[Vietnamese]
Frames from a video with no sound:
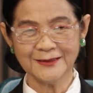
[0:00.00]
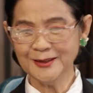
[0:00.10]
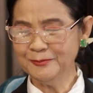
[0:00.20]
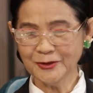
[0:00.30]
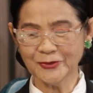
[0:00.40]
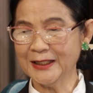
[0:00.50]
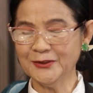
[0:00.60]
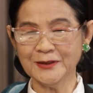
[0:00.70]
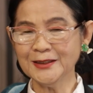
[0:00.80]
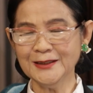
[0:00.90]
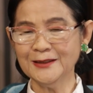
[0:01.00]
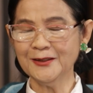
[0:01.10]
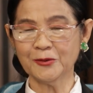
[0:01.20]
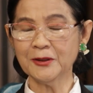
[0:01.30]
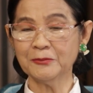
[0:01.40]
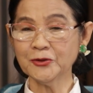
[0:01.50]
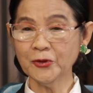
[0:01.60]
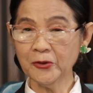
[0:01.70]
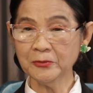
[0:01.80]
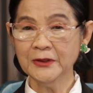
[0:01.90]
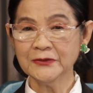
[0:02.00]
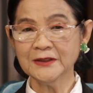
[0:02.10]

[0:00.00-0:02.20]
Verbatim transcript: kiếm chuyện này chuyện kia nó không không có tốt